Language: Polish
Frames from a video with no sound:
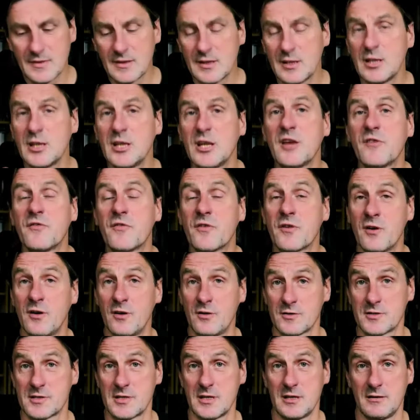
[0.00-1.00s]
Nie
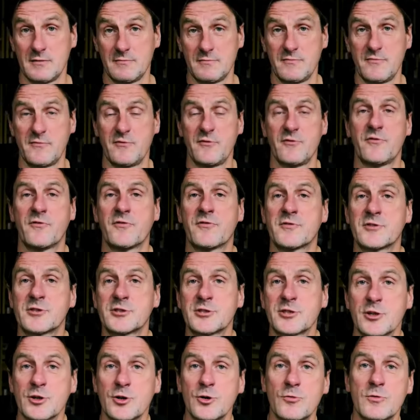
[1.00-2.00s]
wchodzę w
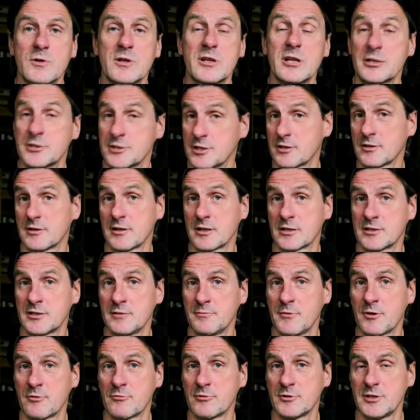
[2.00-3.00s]
szczegóły, dlaczego tak się
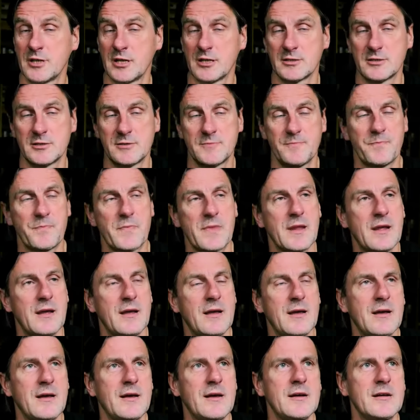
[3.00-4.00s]
mogło dziać.
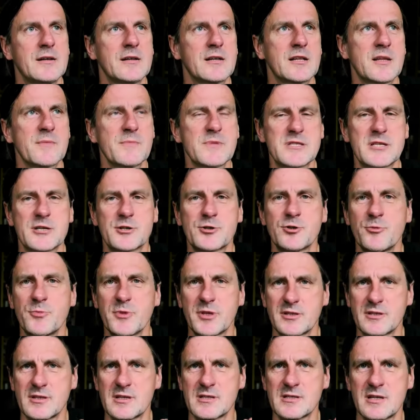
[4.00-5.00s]
Natomiast zaczęło mnie
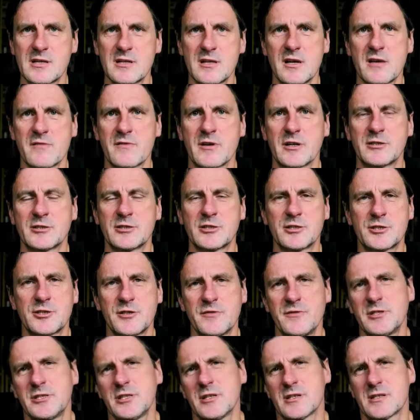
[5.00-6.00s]
to zastanawiać, czy
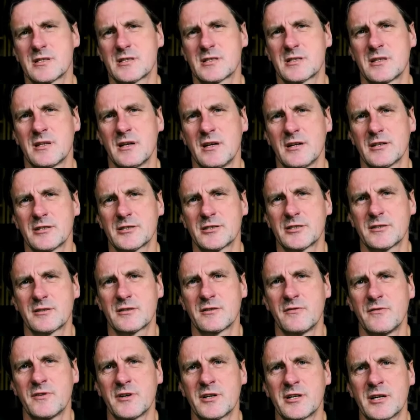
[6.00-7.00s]
rzeczywiście jest tak, że to
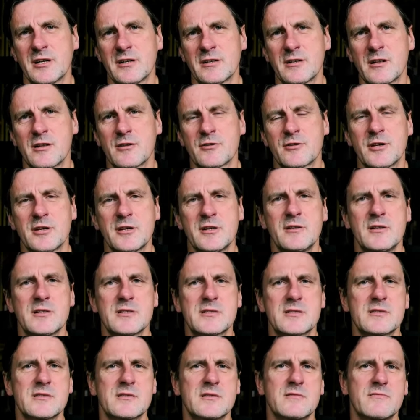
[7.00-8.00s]
wygranie na loterii
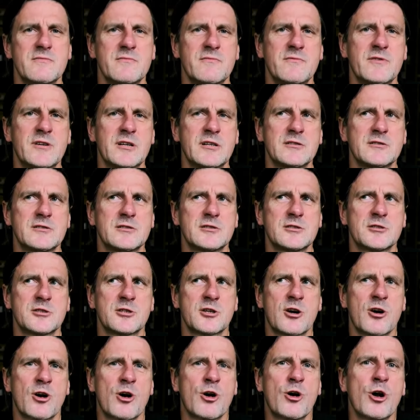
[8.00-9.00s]
jest wręcz
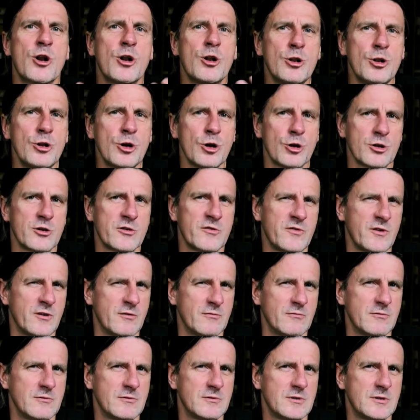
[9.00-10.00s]
klątwą.
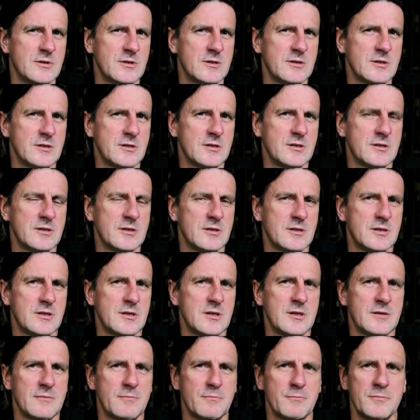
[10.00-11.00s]

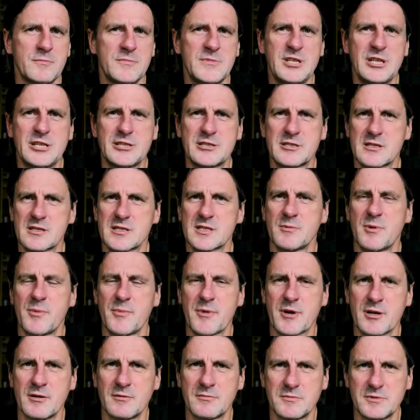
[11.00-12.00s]
Niesie ze sobą
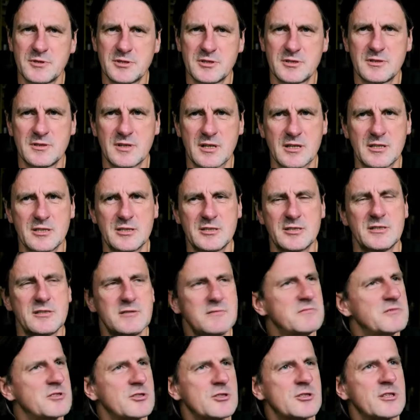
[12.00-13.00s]
jakąś, jakieś,
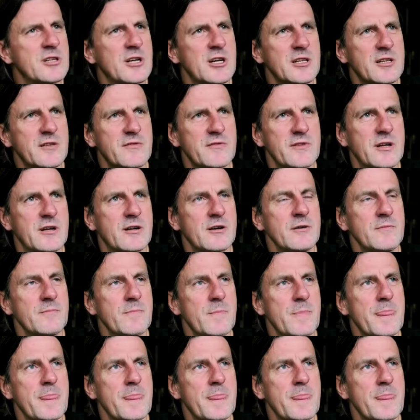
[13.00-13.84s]
coś negatywnego.